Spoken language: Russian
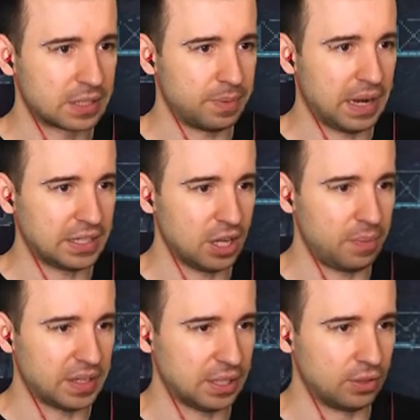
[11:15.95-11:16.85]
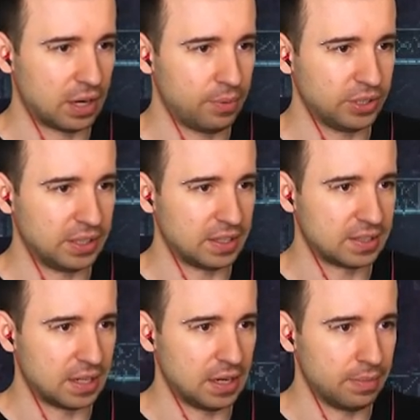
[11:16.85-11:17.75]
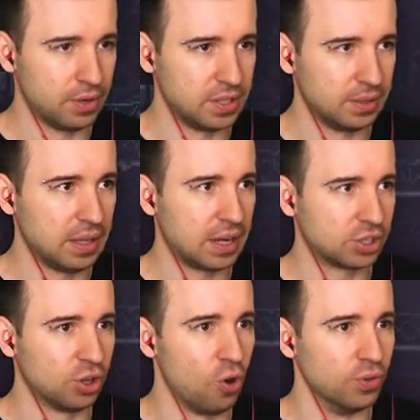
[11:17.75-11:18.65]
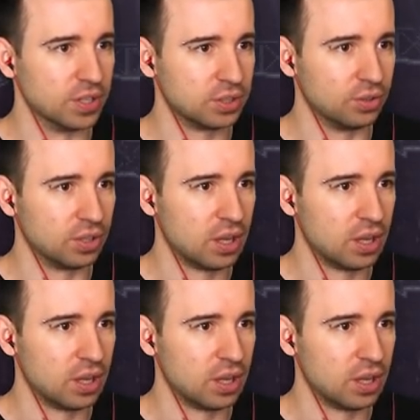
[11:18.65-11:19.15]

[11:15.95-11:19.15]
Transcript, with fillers: Разбогатею и перестану работать этой сраной работе. Так, что у нас тут?